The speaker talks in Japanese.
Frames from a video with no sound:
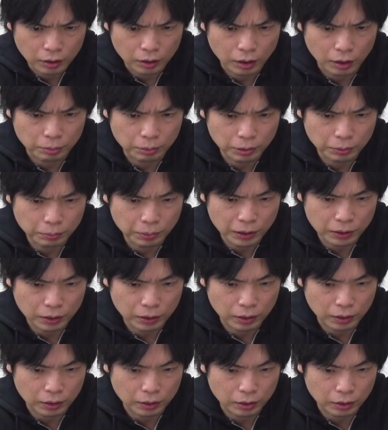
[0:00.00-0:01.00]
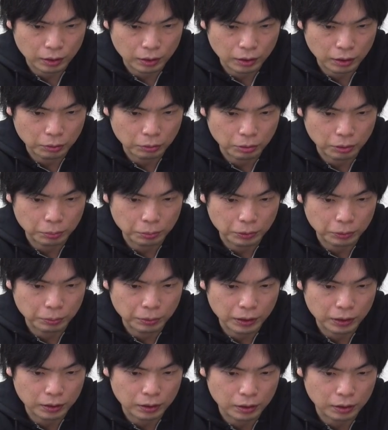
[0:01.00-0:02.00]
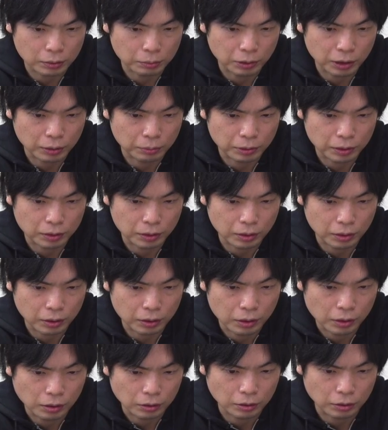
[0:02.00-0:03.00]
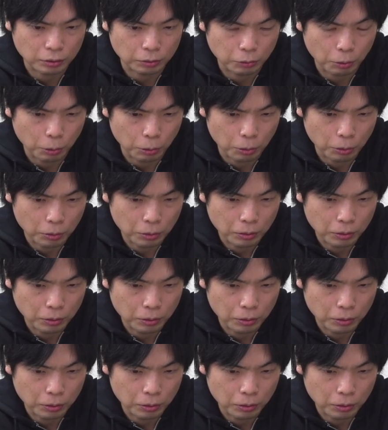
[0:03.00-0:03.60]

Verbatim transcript: ダブルパッセージやね、トリプルパッセージもありますから、すご